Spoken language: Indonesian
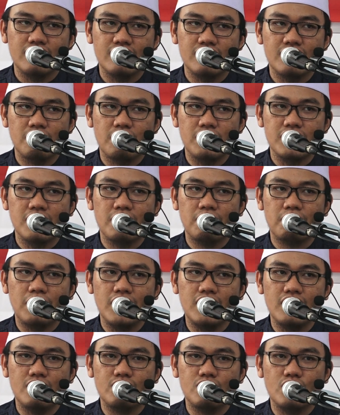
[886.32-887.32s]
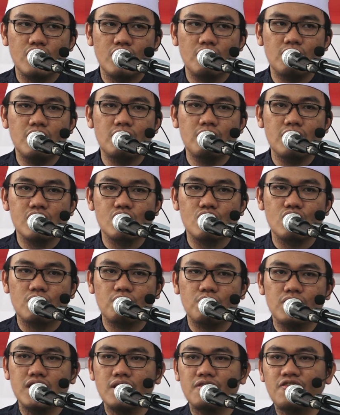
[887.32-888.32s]
Sampai-sampai Abdullah bin Mas'ud
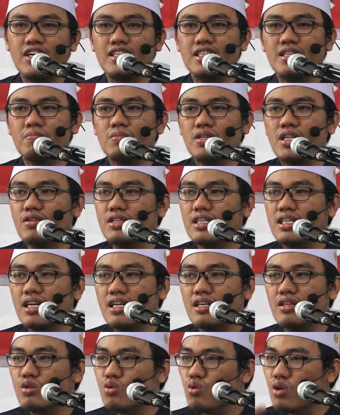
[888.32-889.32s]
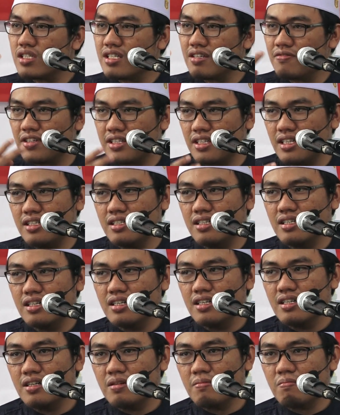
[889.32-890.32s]
menyifati beliau dengan dua sifat ini.
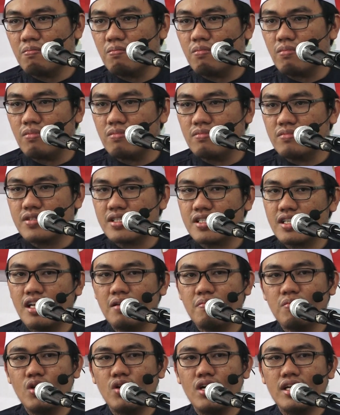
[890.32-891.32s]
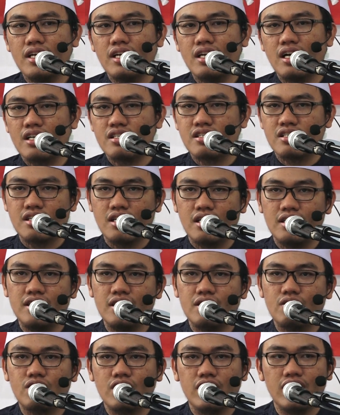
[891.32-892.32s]
Selain beliau adalah
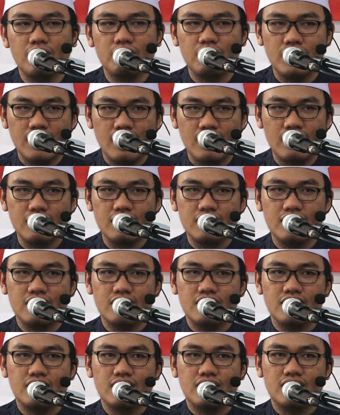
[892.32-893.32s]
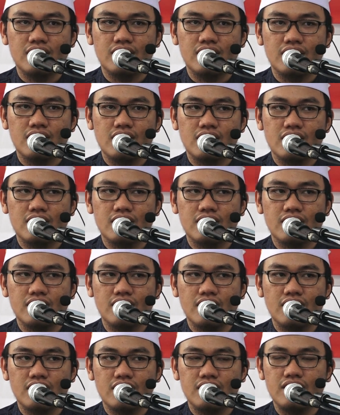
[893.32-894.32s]
as-sadiq, orang yang benar,
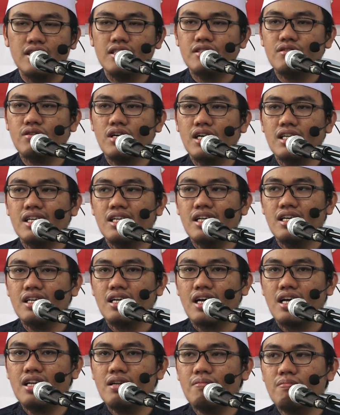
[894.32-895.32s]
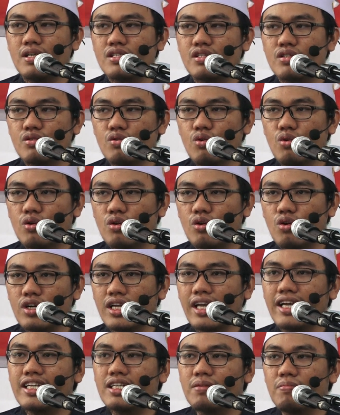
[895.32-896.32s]
ya, dia juga adalah al-masduq,
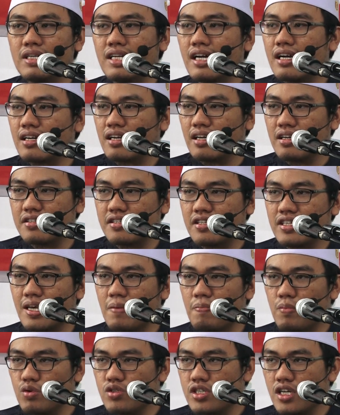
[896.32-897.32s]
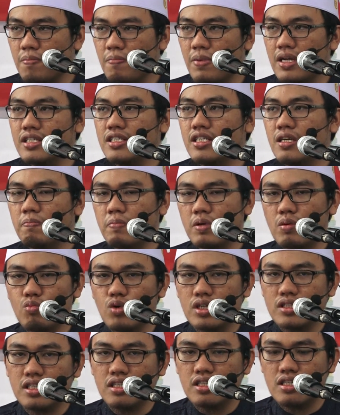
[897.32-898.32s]
orang yang dibenarkan setiap ucapannya,
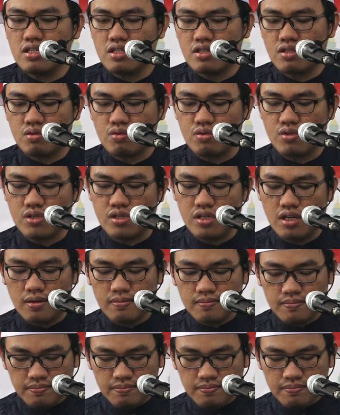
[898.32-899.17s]
perbuatannya dan seterusnya.